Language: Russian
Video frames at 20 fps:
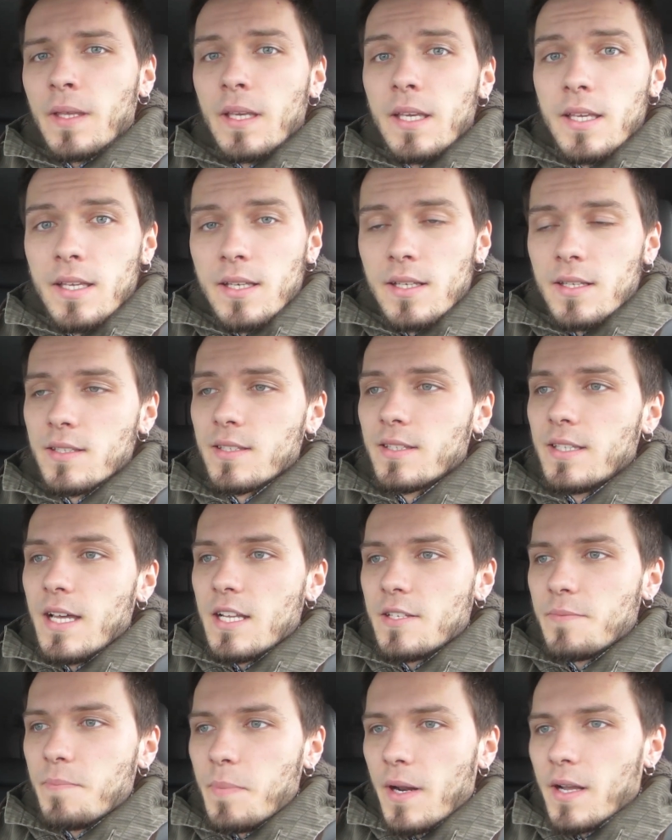и
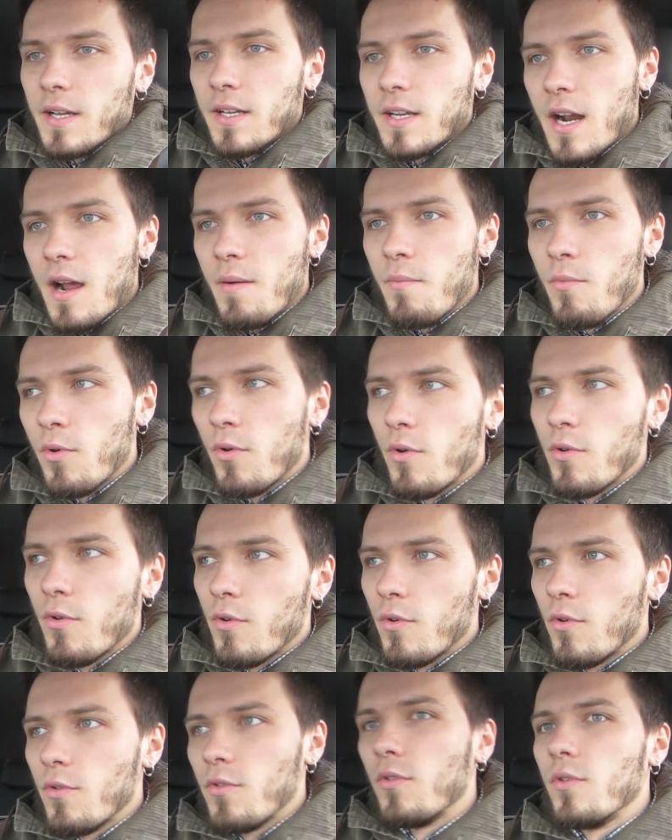сдать
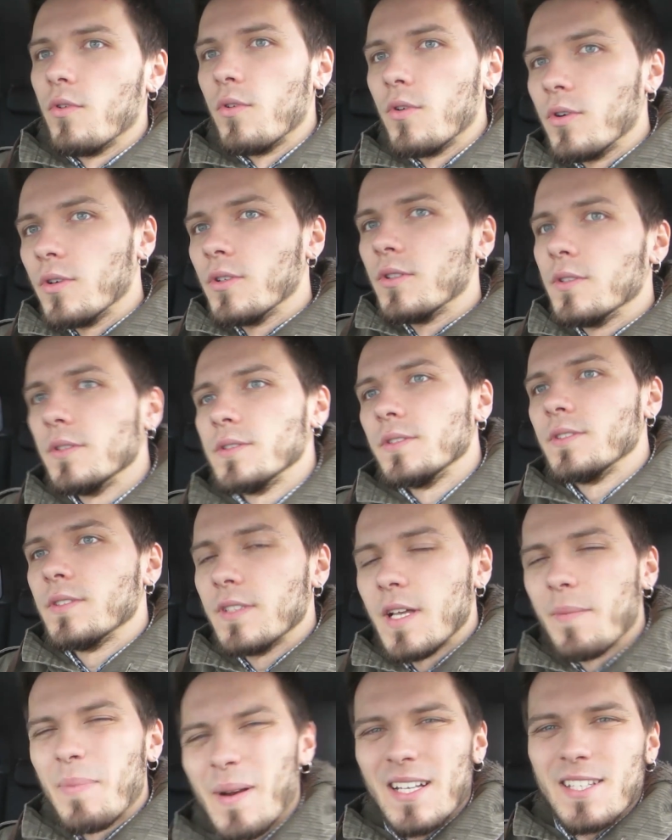программу
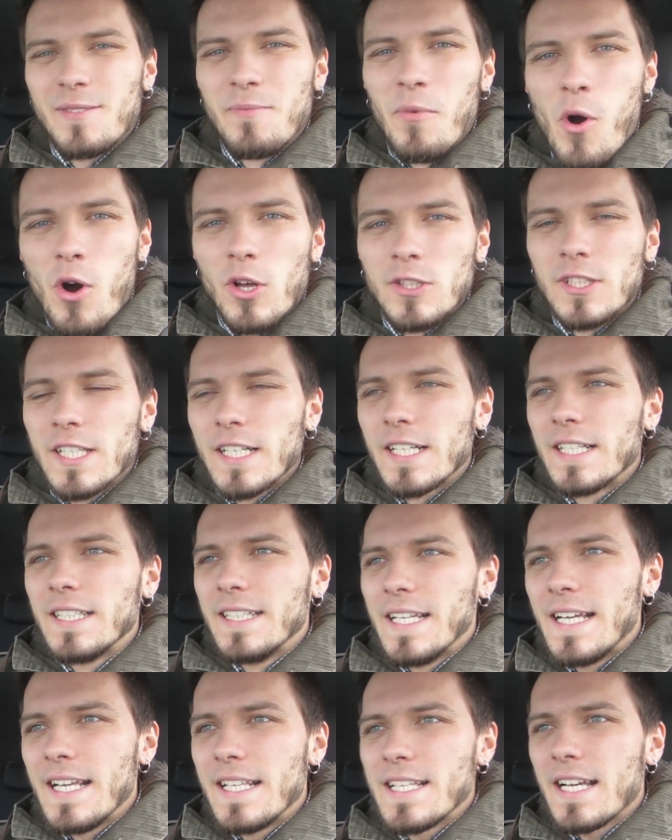на просмотры,
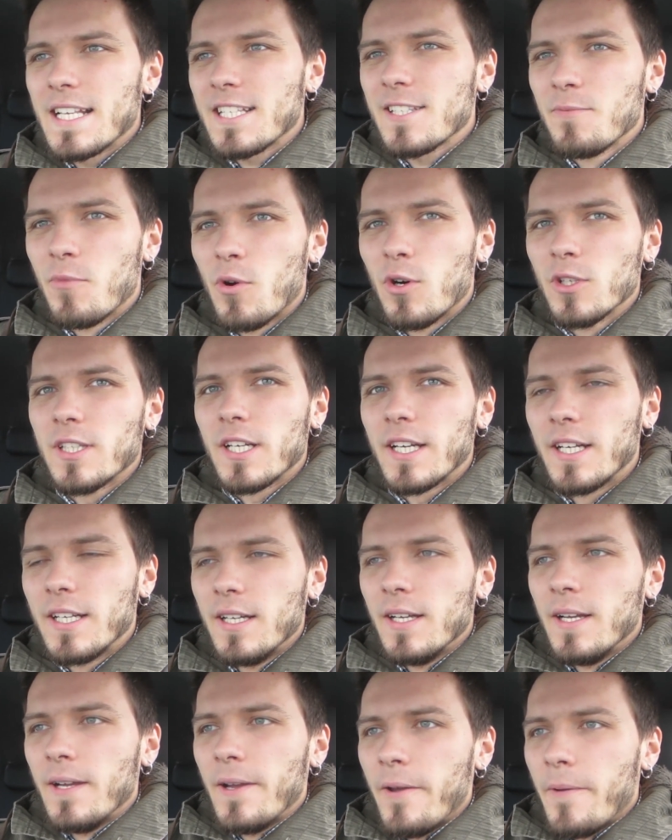на эти осмотры,
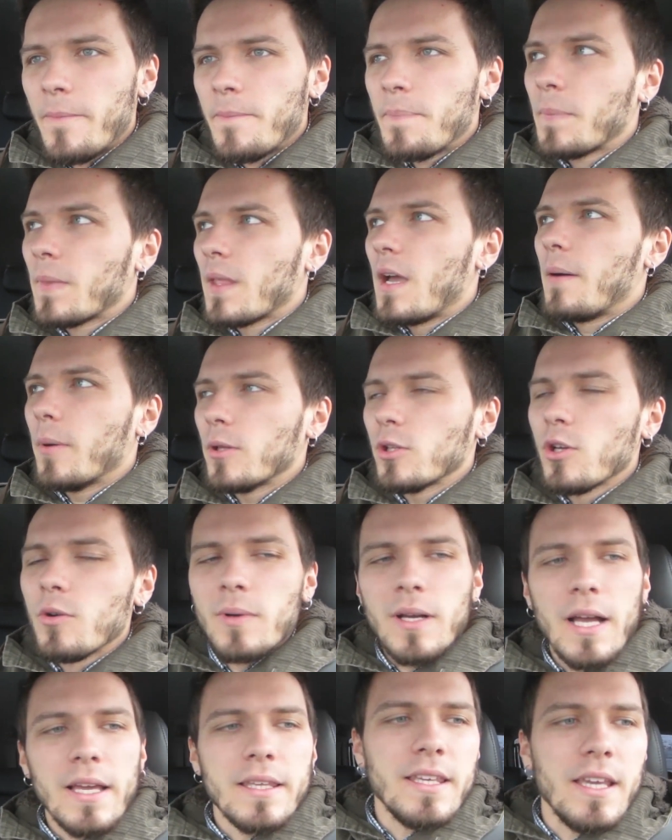а
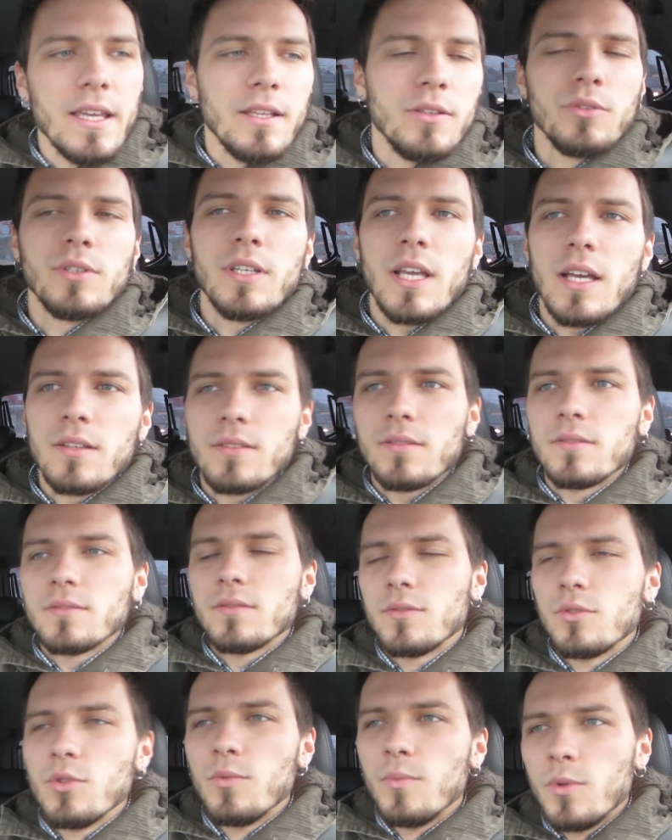потом хоккей. Но я
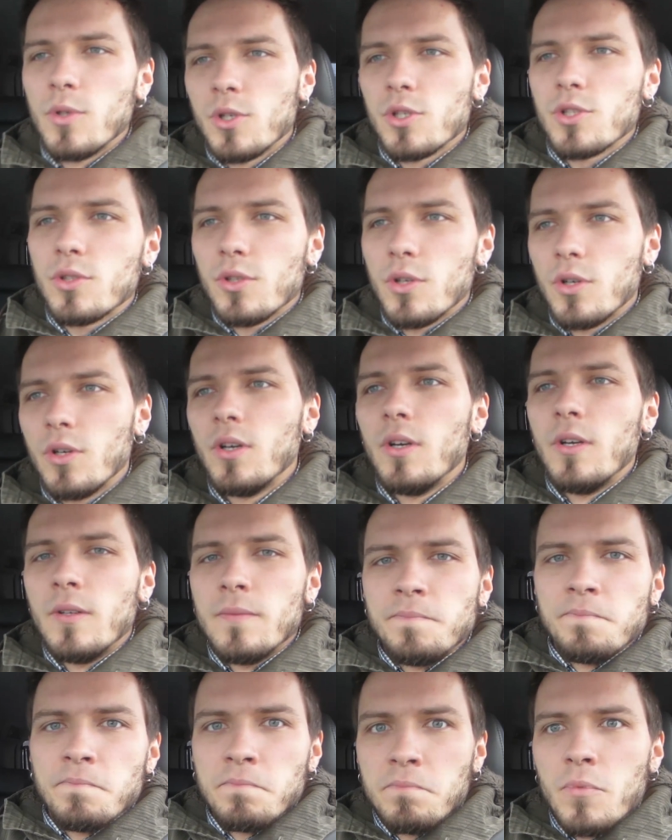думаю, что,
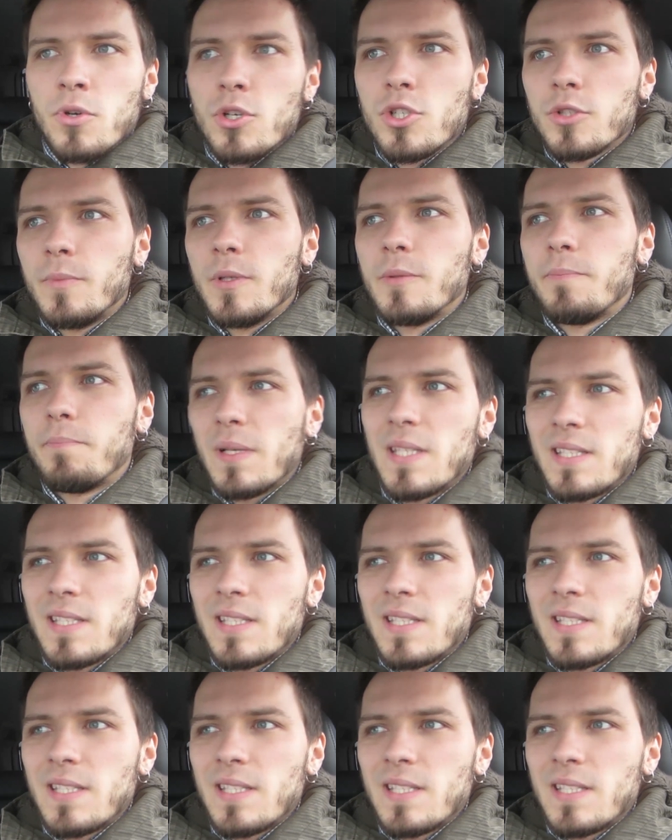может быть,